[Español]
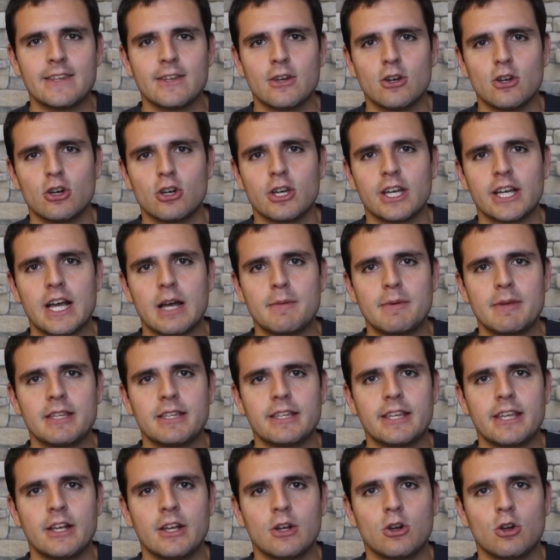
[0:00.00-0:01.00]

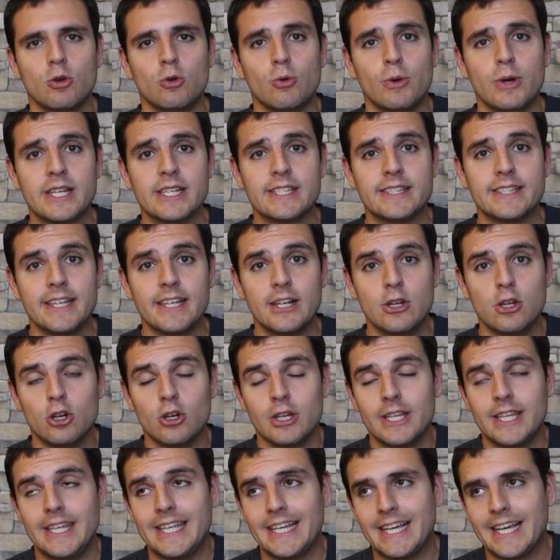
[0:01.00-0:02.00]
ideológicamente con un
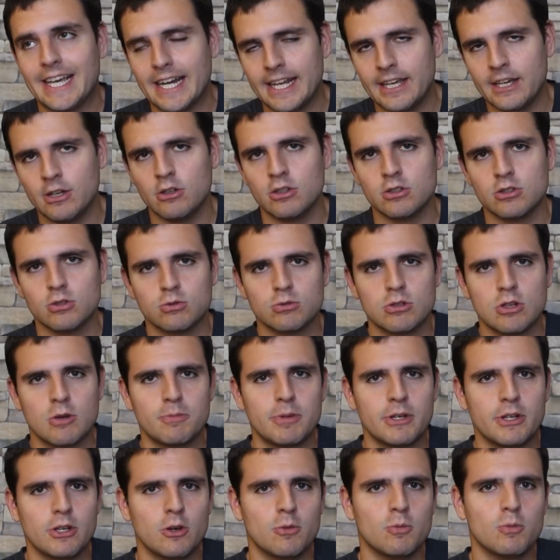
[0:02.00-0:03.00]
estilo y creo, eso es una
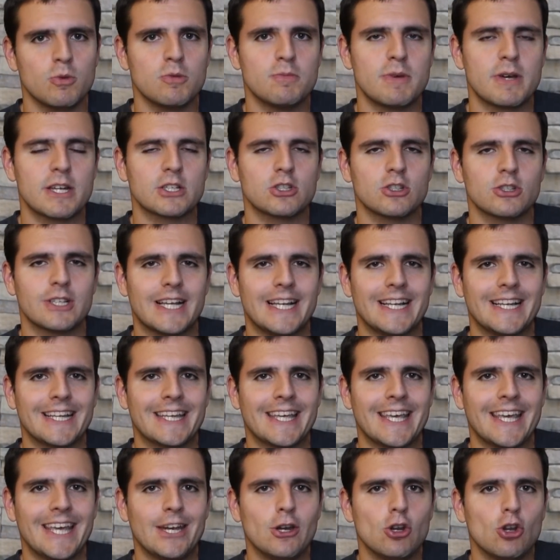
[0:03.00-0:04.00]
opinión muy personal,
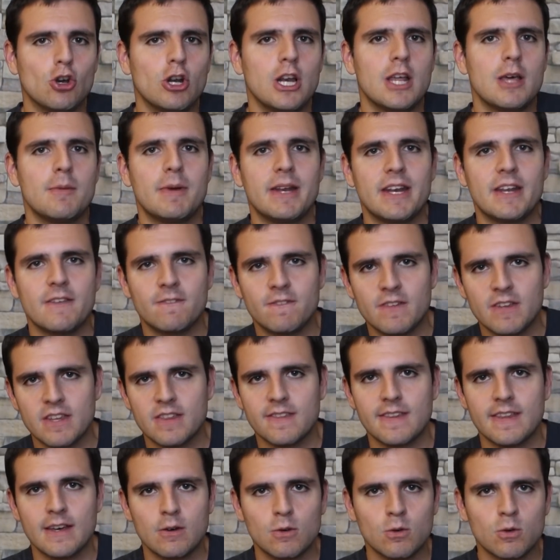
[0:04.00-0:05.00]
que no le
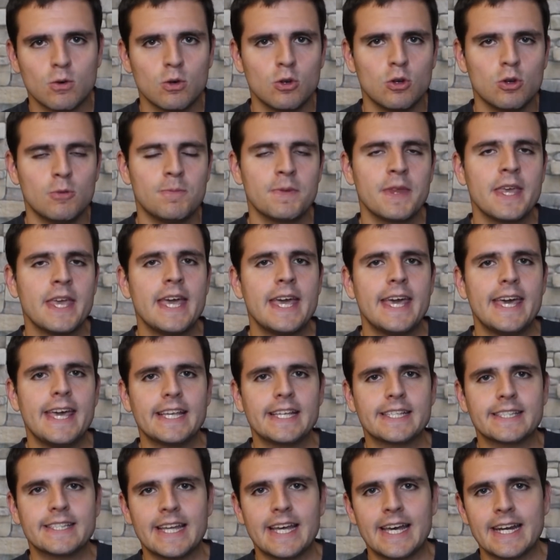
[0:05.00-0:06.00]
beneficia a un club
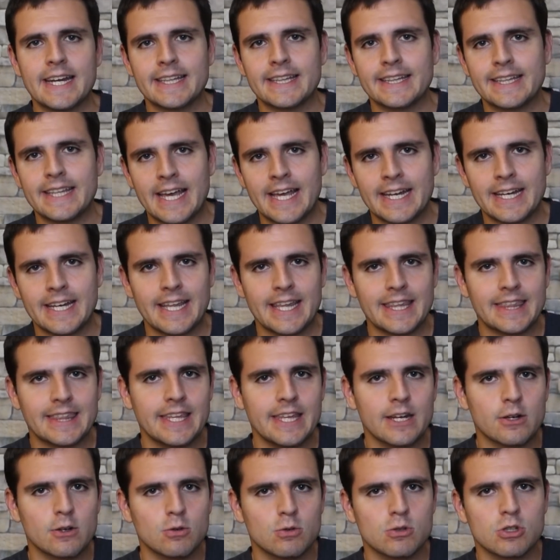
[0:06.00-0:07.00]
estar tan
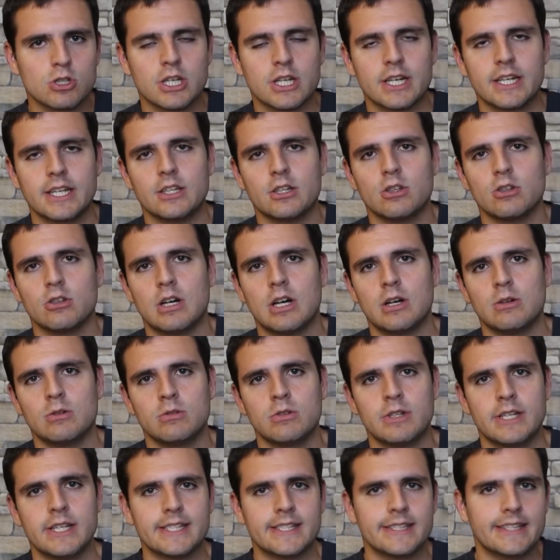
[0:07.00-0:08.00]
circunscrito a
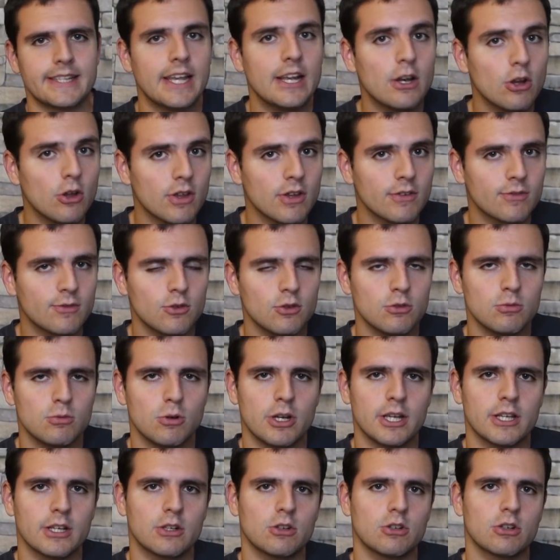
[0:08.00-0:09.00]
un estilo de
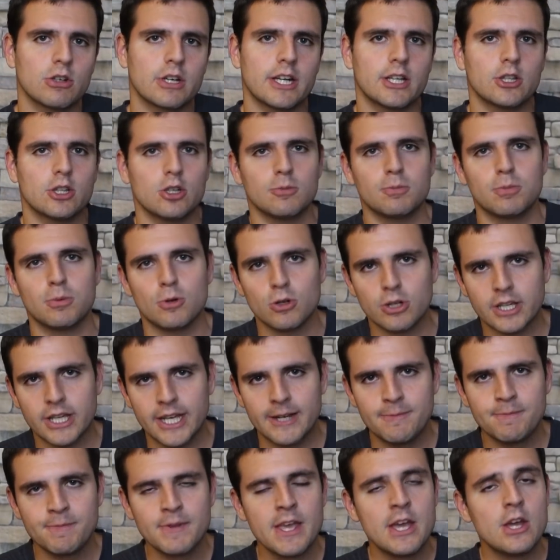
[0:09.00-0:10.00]
fútbol en concreto
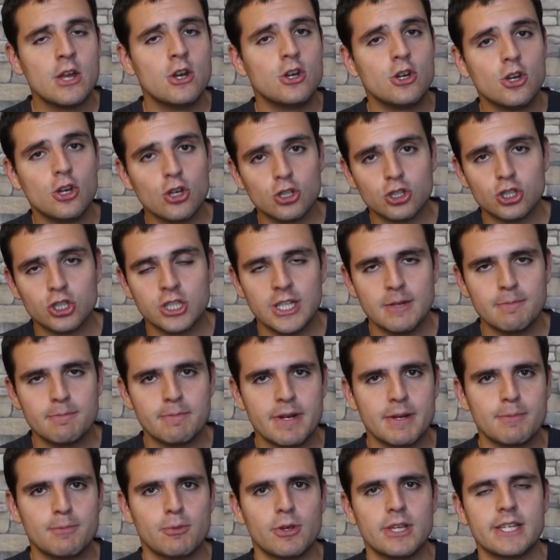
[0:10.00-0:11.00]
porque no
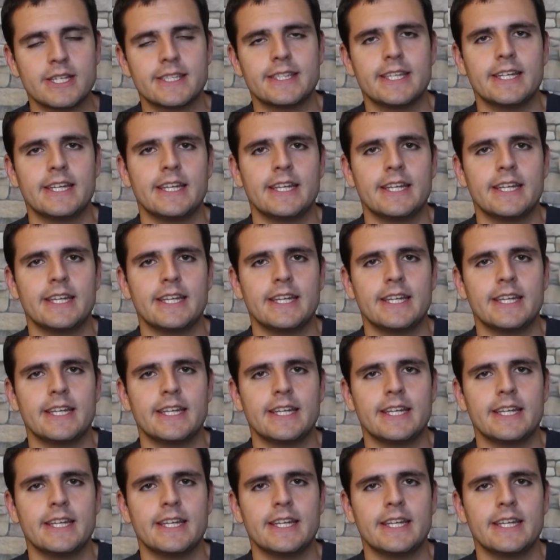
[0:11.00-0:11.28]
siempre puedes